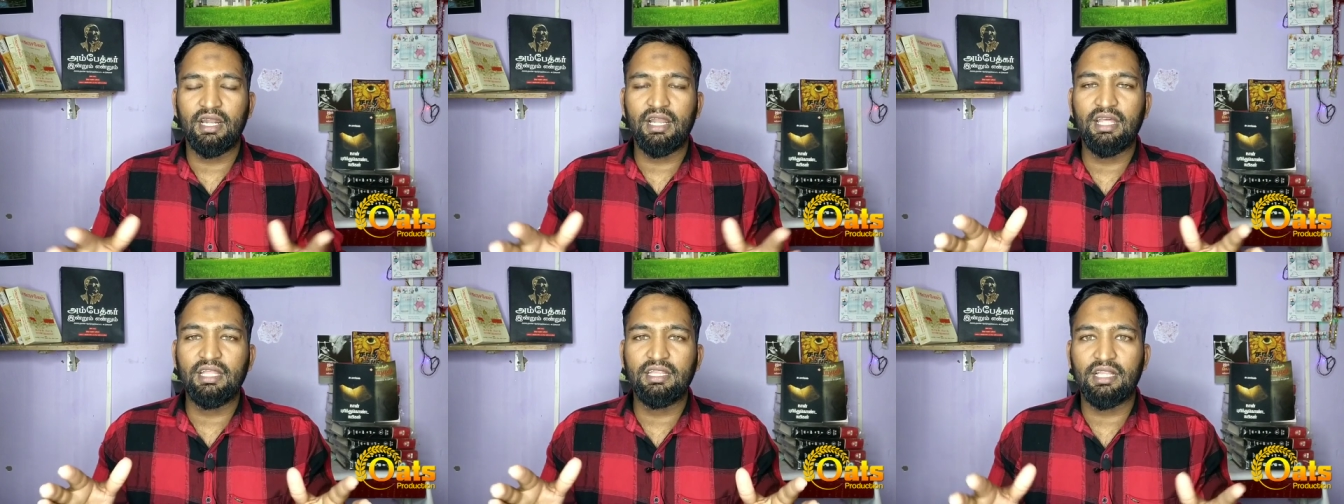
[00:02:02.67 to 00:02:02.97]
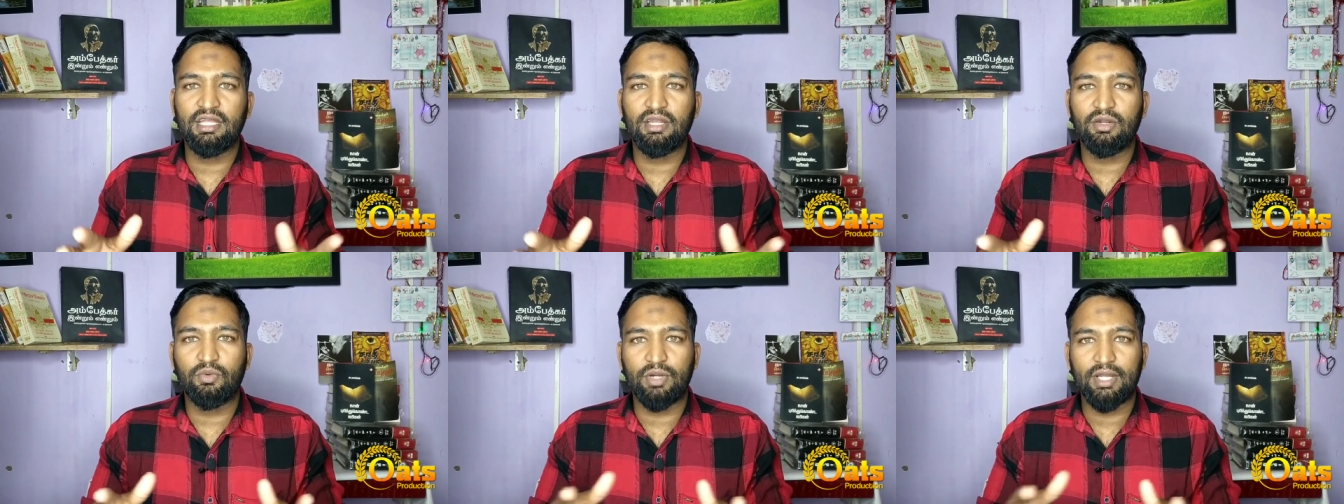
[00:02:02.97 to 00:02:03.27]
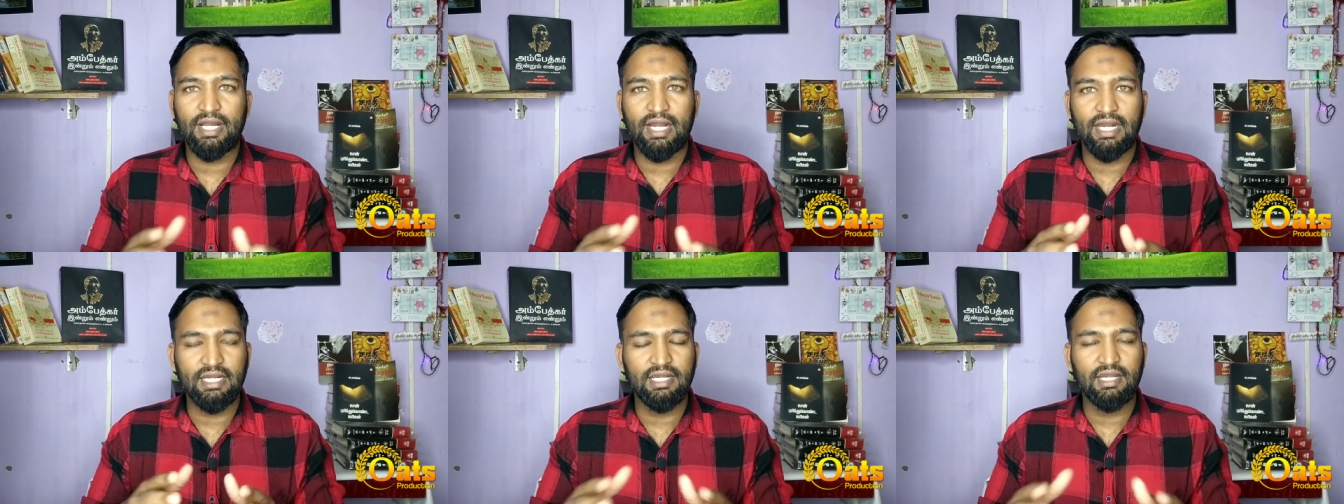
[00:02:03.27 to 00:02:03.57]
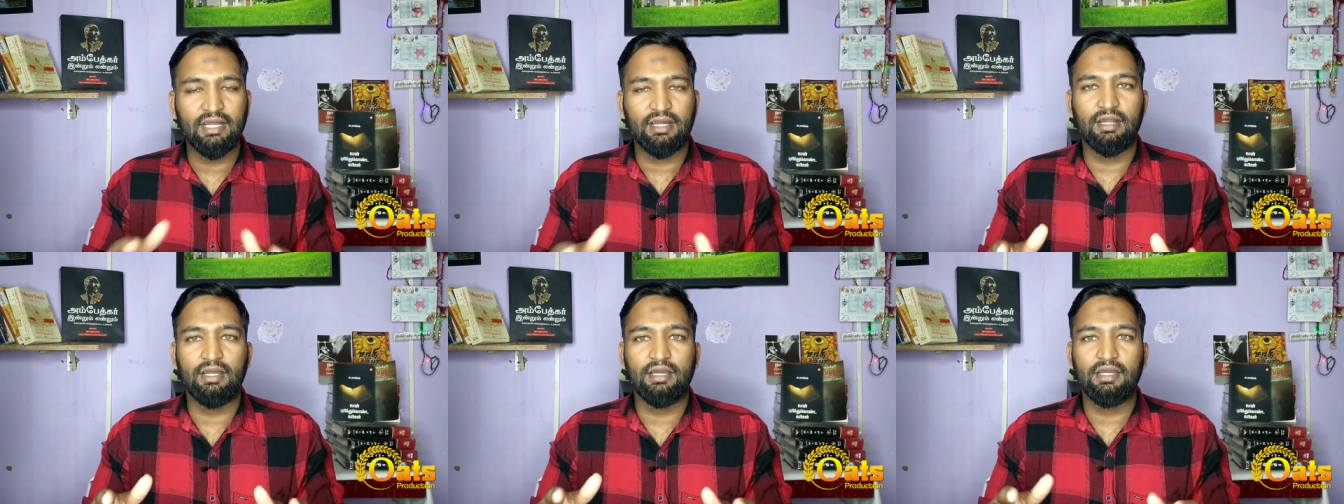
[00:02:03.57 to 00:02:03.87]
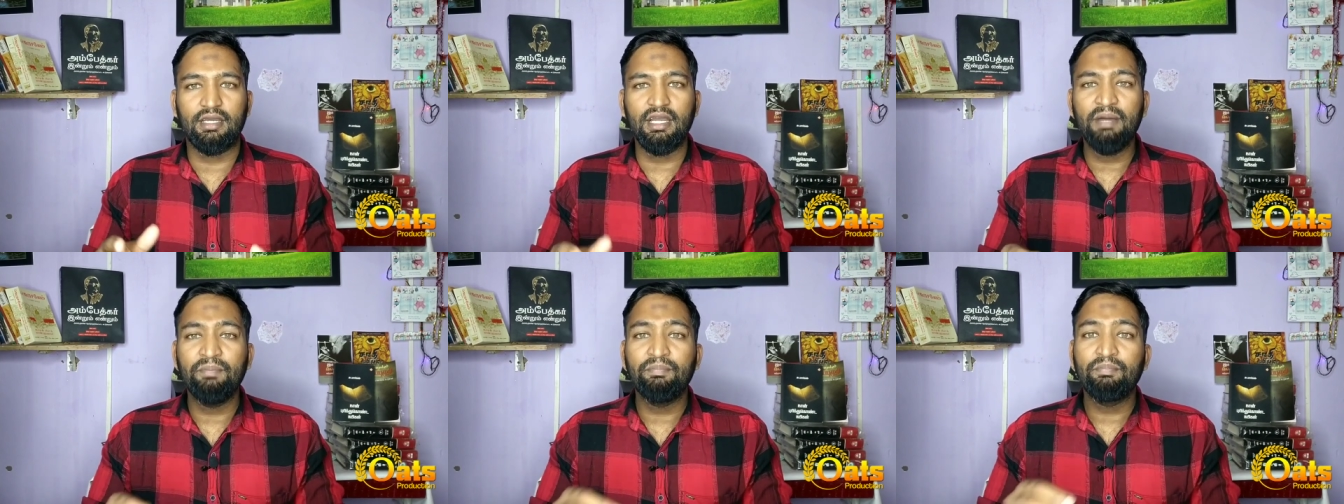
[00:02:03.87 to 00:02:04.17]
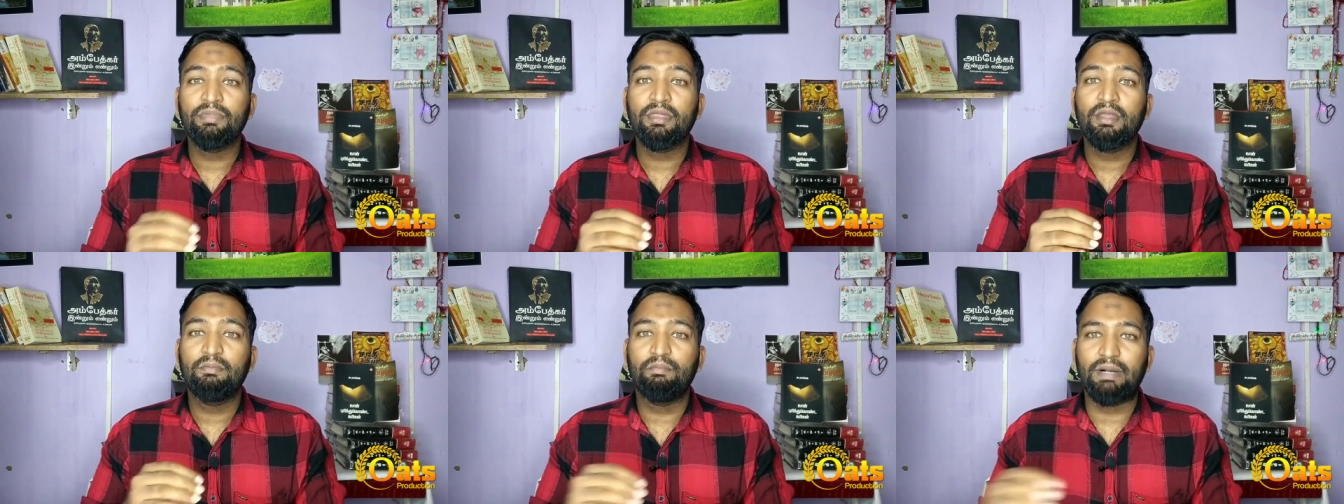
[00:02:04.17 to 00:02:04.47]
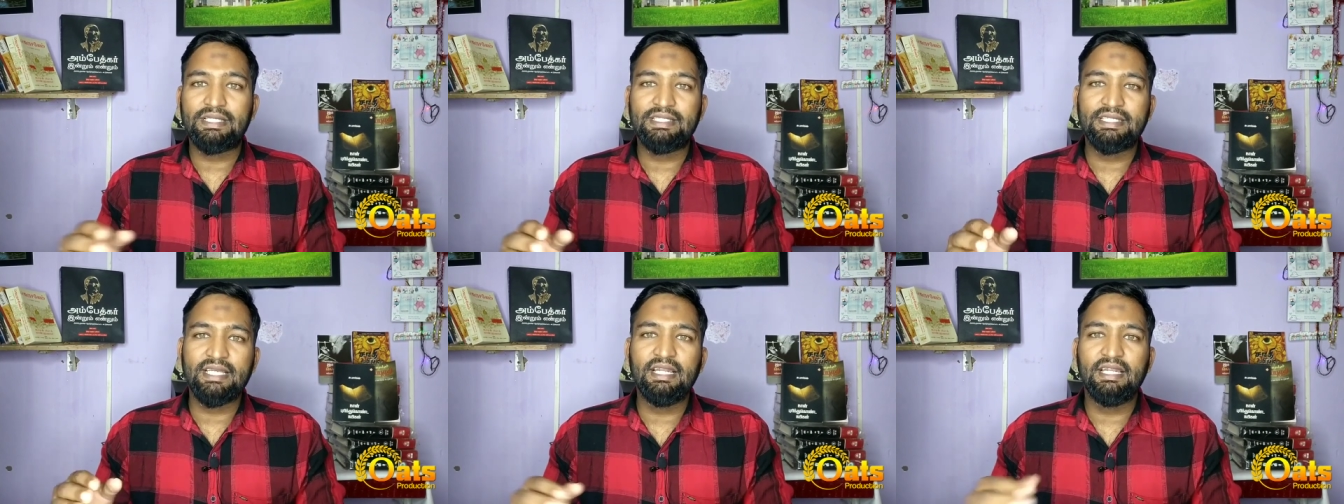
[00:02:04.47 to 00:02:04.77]
நிலையத்தில் இருக்கக்கூடிய கட்டிடங்களுக்கு
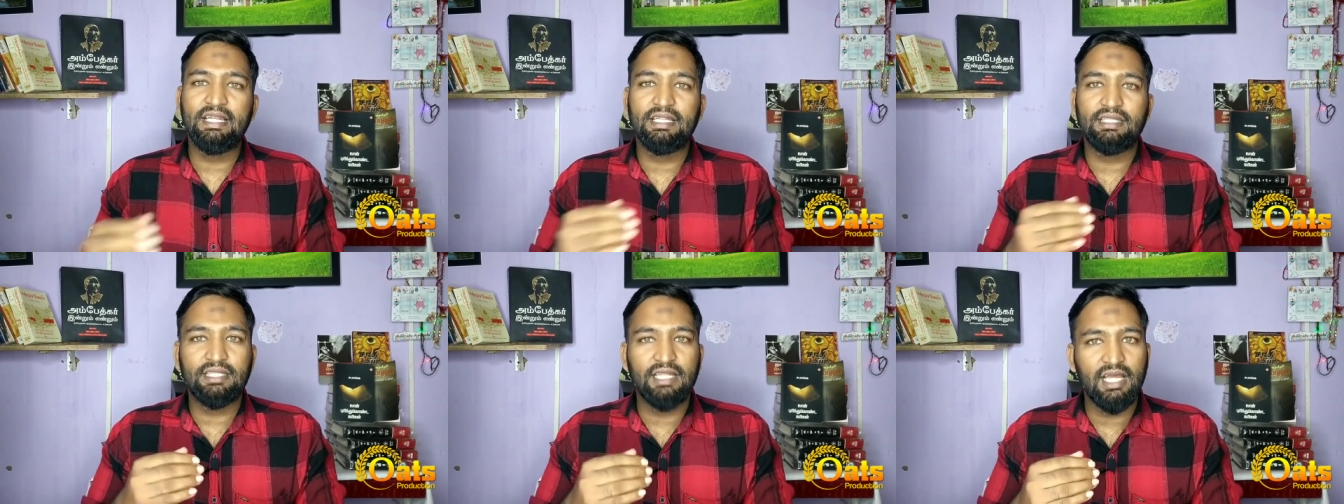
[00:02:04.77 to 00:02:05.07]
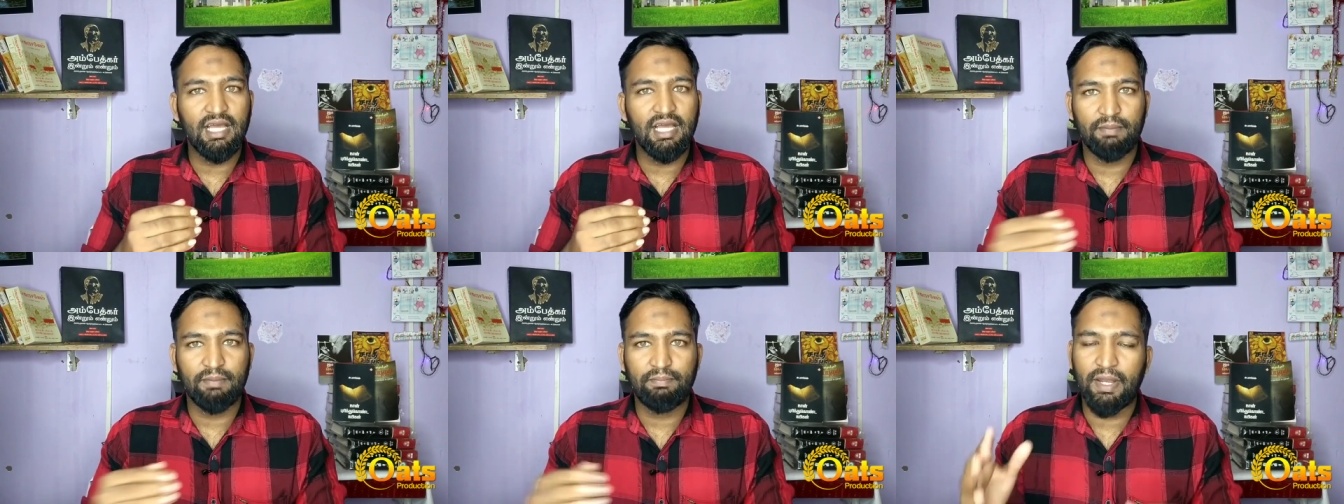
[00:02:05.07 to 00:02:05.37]
பச்சை நிறத்தில்